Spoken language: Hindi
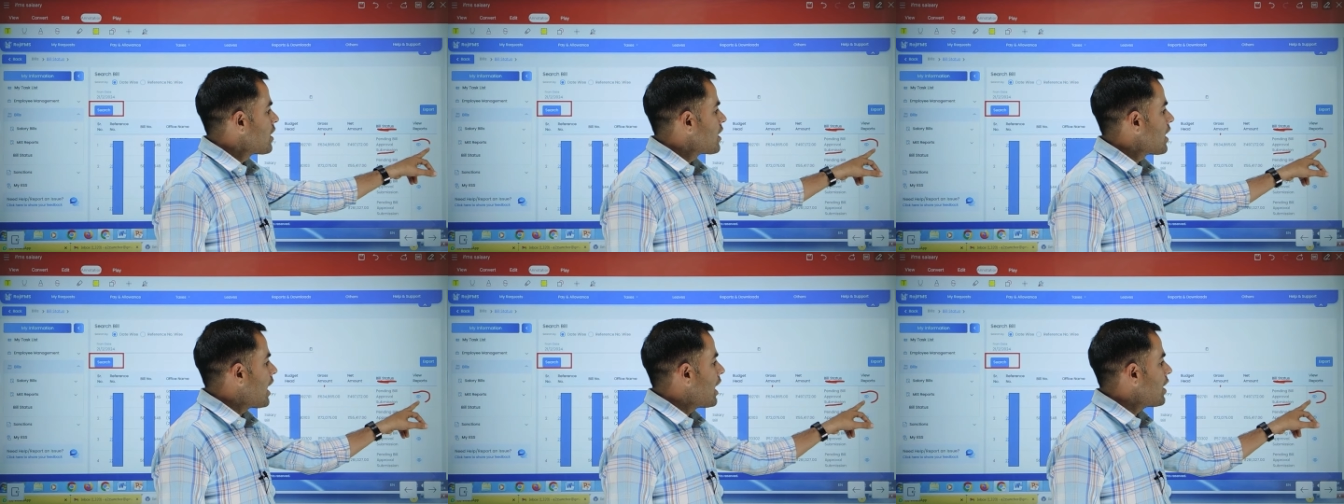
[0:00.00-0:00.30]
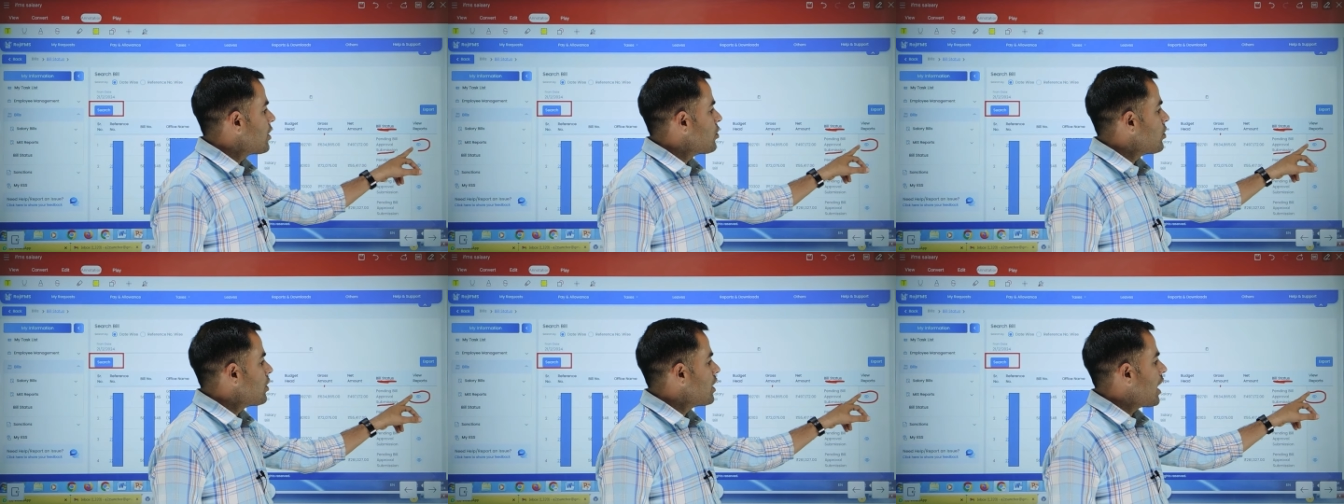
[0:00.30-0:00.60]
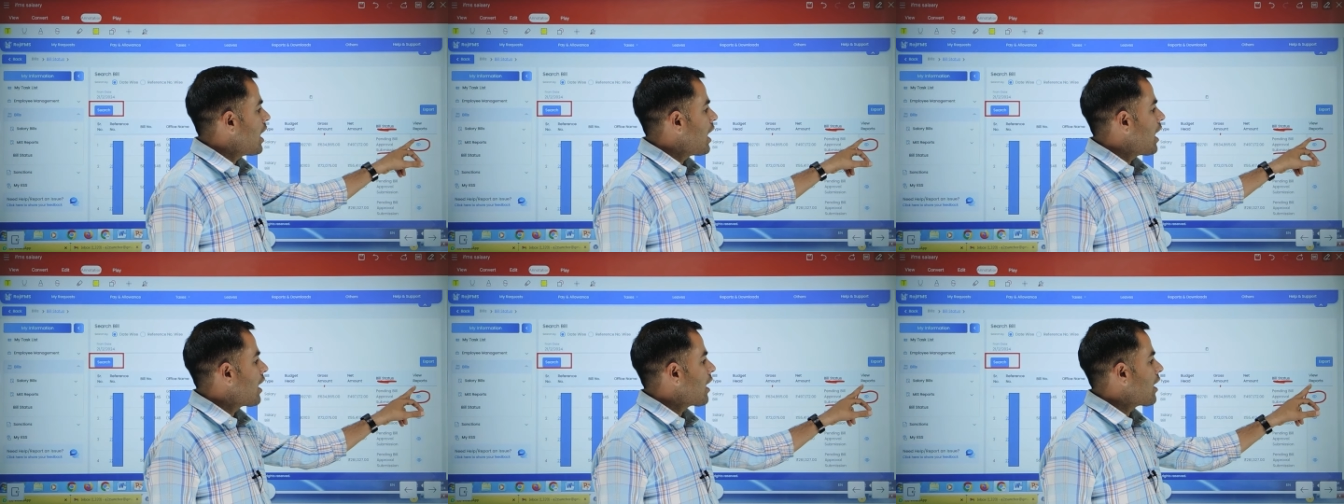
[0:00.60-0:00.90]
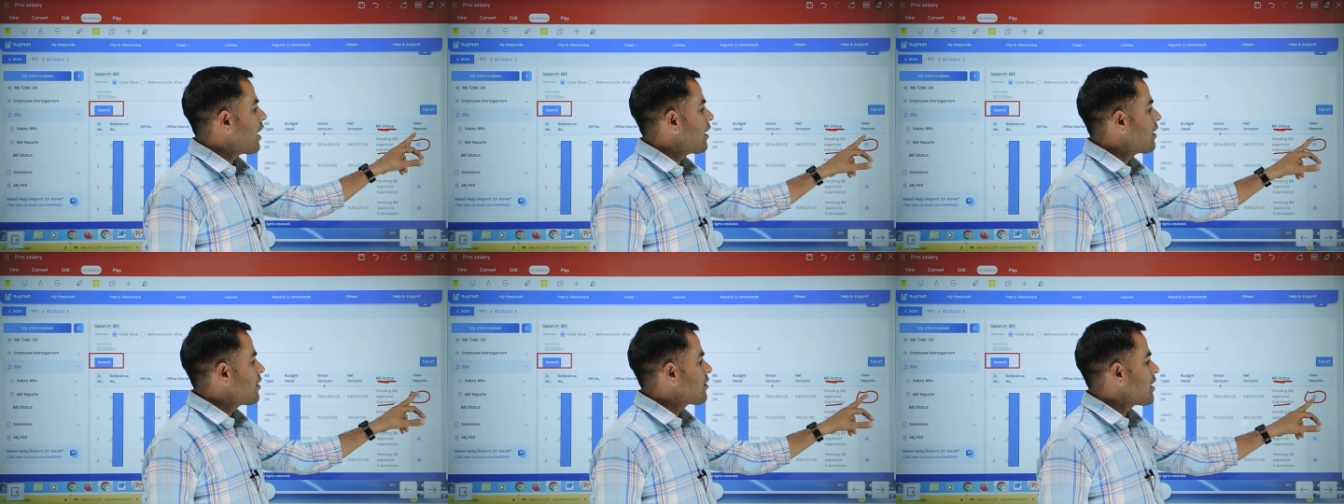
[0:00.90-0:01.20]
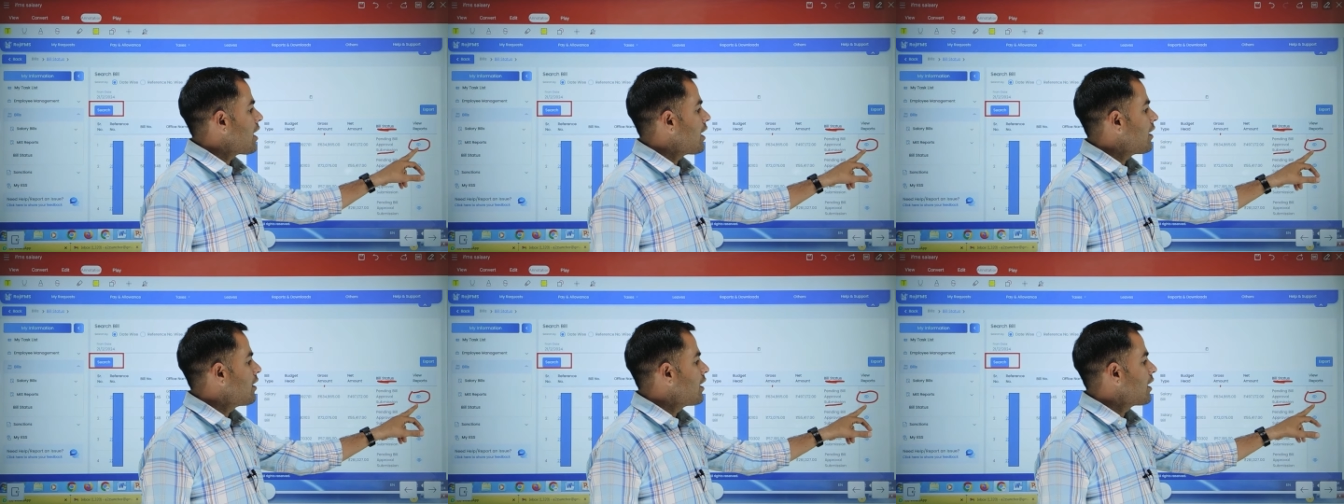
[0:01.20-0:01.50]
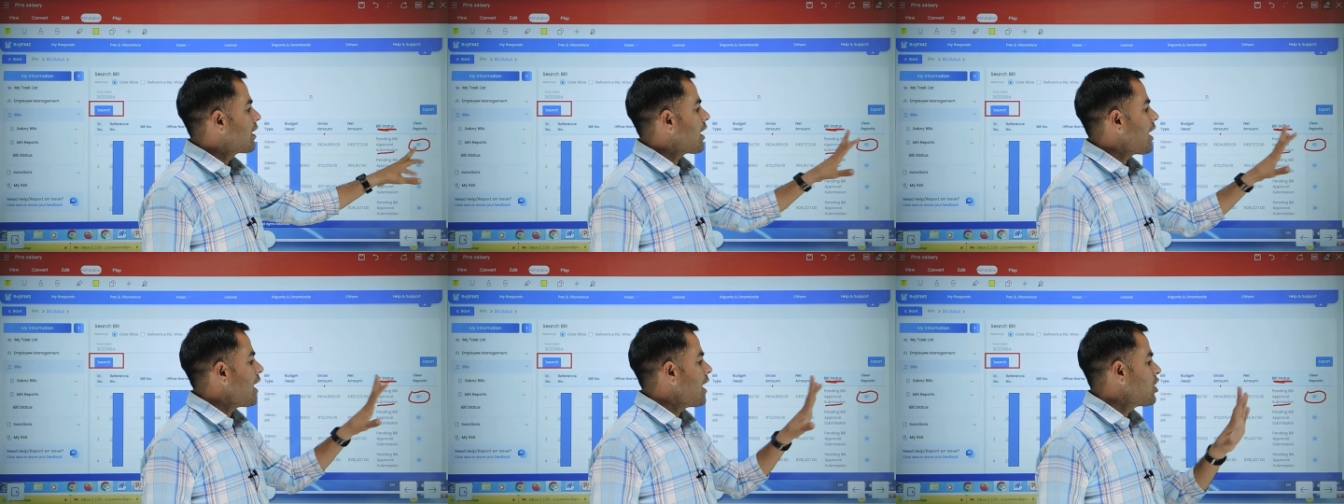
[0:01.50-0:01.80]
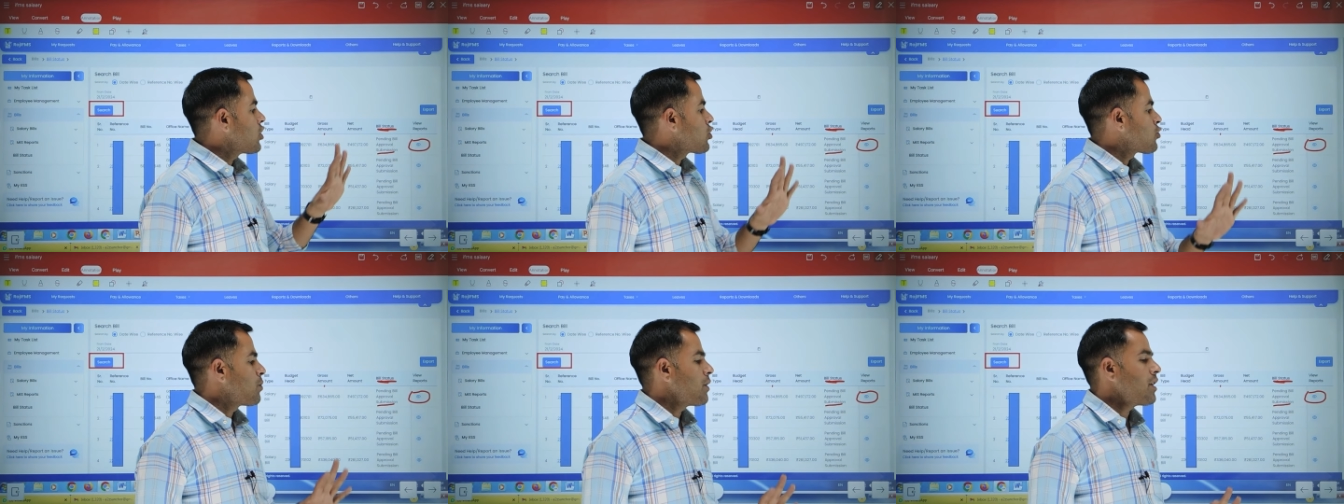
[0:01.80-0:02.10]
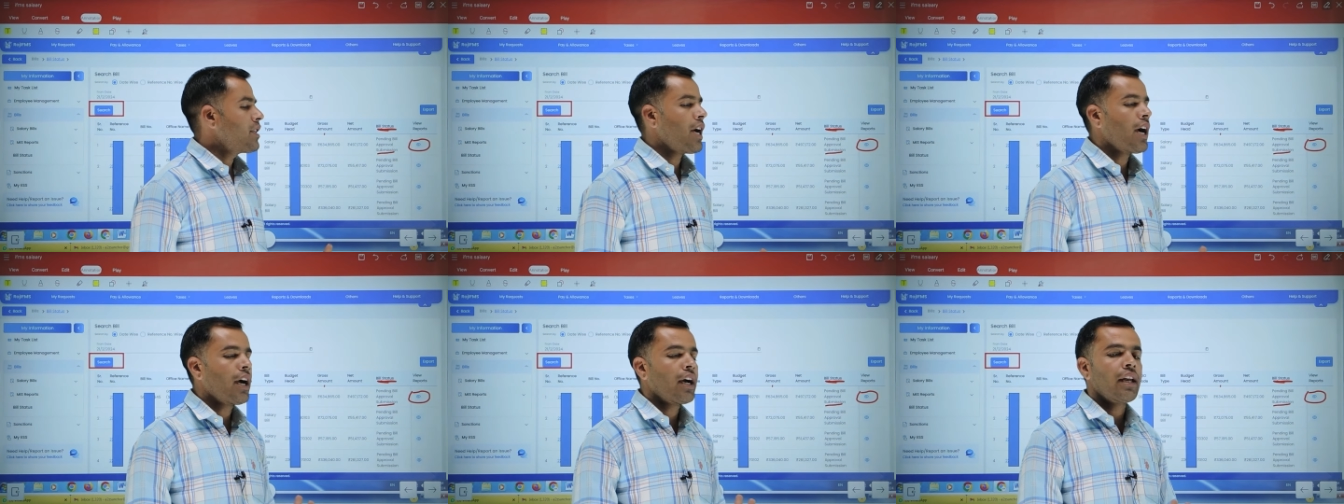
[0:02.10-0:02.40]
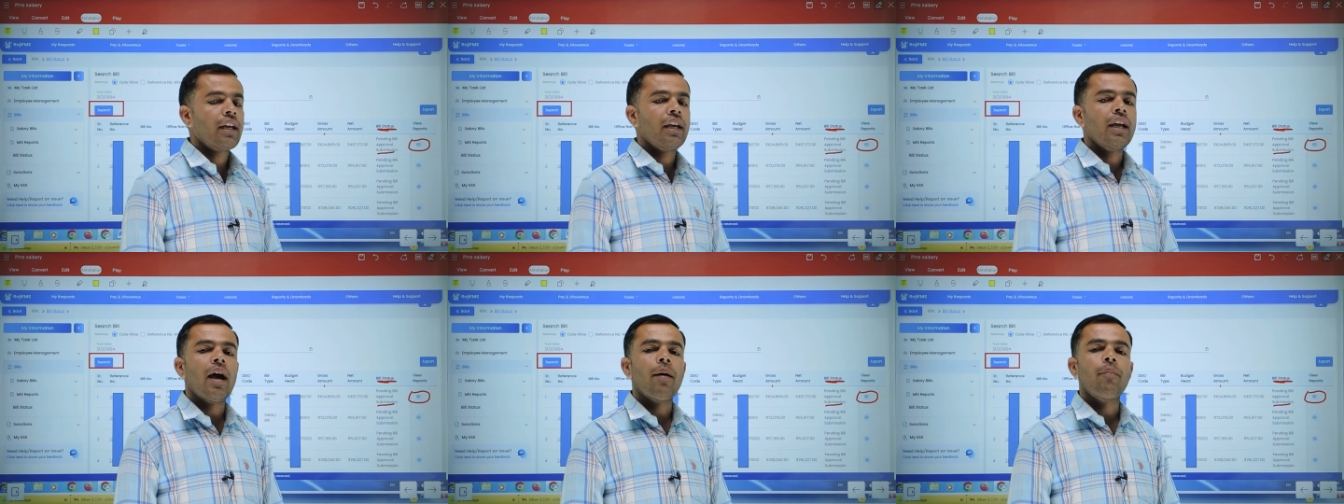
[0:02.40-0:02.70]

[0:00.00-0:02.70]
यहाँ जो ये आंख का निशान दिख रहा है इस पे जाकर के